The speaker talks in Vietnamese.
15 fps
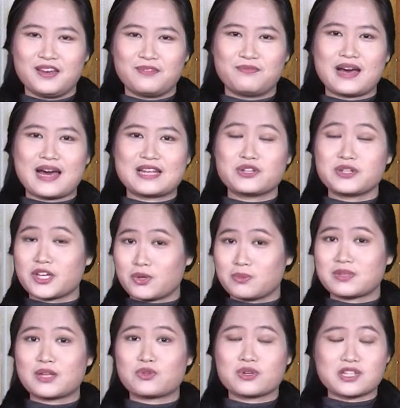Và trước khi
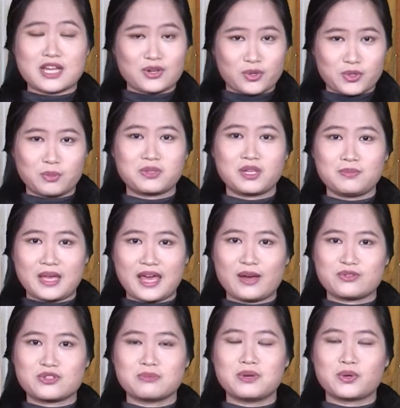chúng ta chuyển sang nội dung tiếp
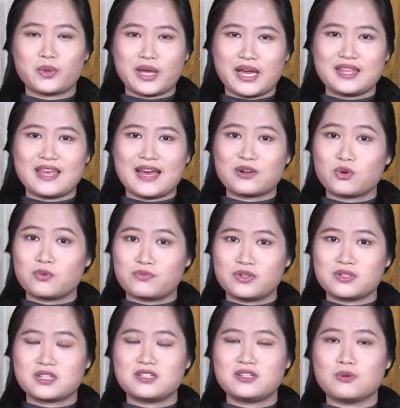theo, xin mời quý khán giả cùng
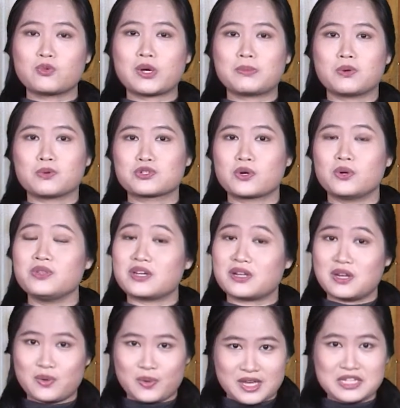Phương Trinh điểm qua một số
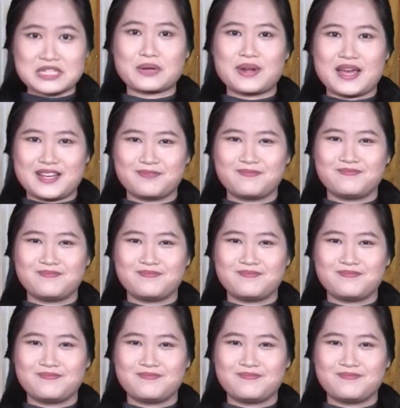những lưu ý sau đây.